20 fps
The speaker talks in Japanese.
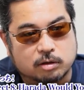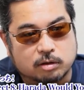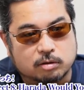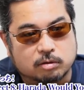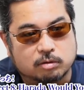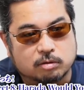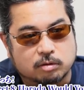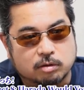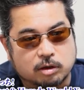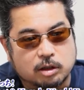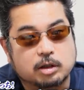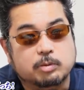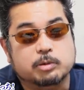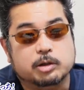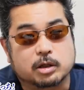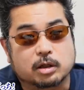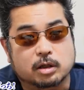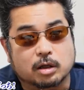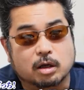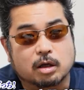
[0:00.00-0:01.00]
いう、うん、いい意
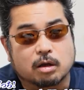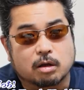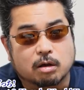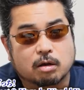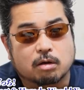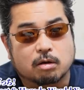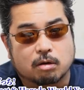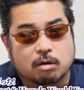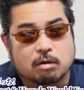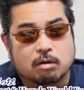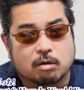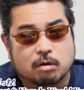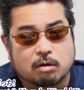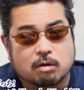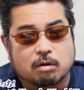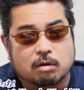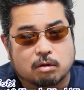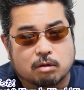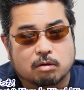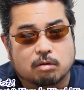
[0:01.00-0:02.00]
味でね、
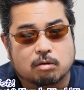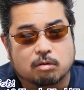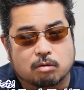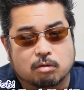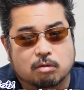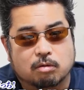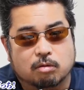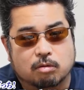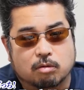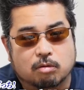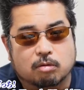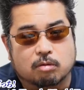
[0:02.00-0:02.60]
うん、